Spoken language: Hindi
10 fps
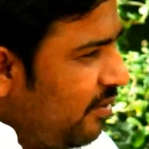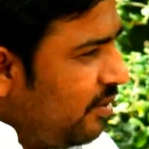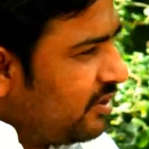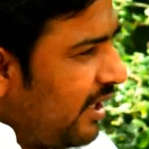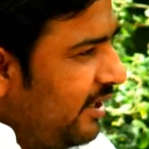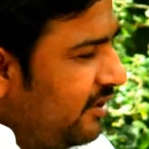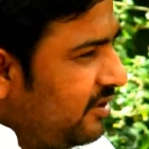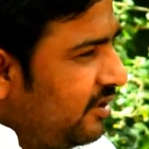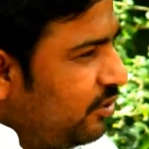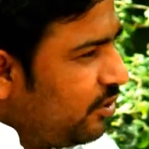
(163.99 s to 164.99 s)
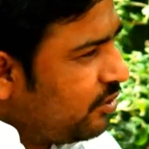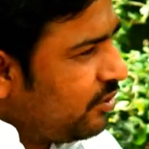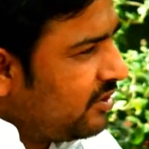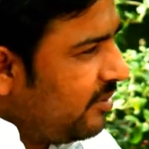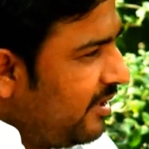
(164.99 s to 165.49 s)
वो सारी इसने ज़ोर
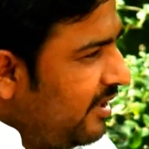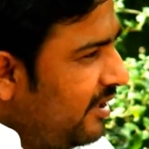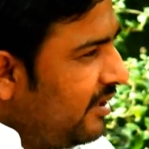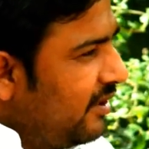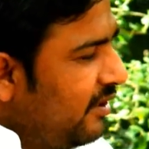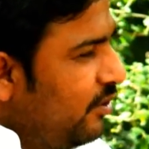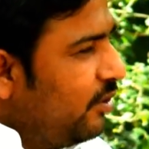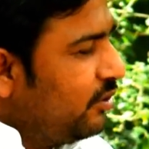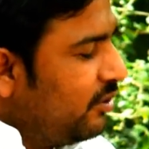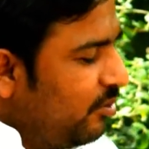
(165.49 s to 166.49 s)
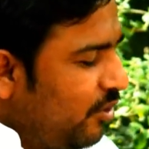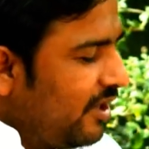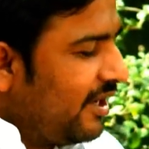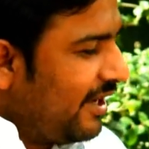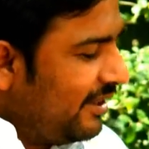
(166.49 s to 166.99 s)
शोर से मैंने लोग तो
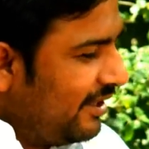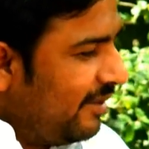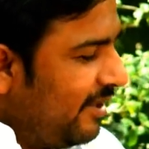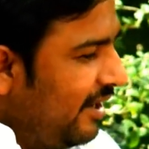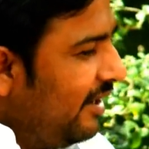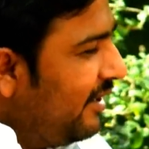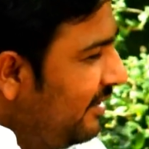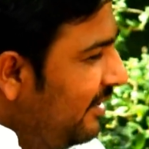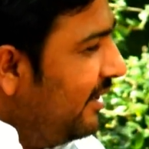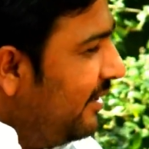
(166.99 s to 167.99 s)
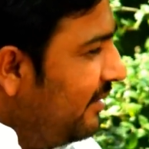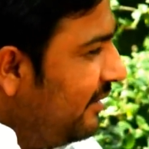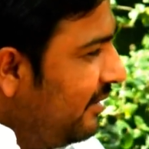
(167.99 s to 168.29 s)
बोल के कहते हैं मैंने लिख के दिए हैं